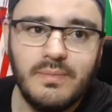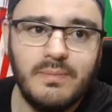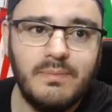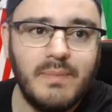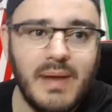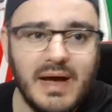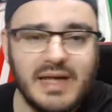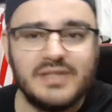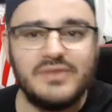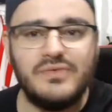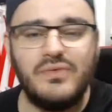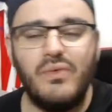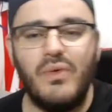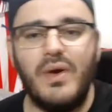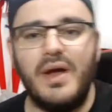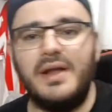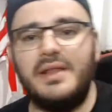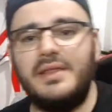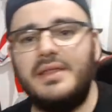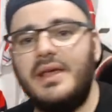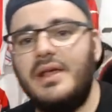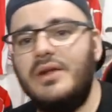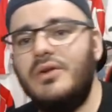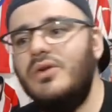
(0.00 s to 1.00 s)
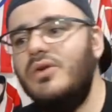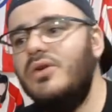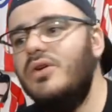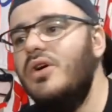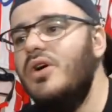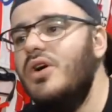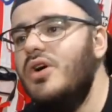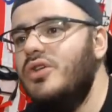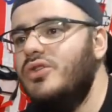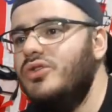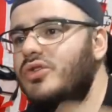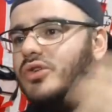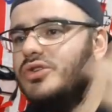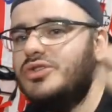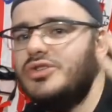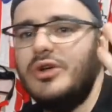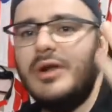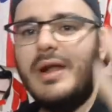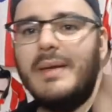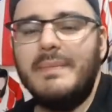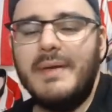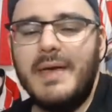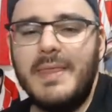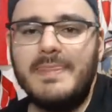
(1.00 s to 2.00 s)
más fuerte, ¿no? No
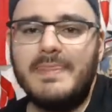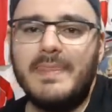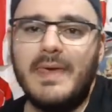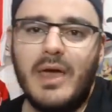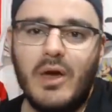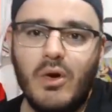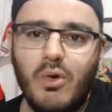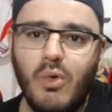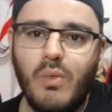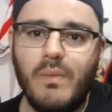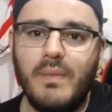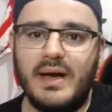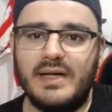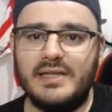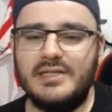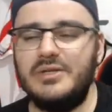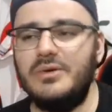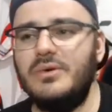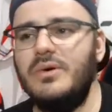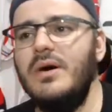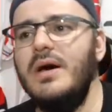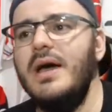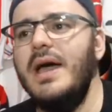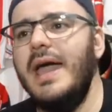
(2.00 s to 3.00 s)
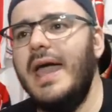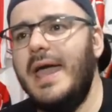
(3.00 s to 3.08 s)
solamente Humazo.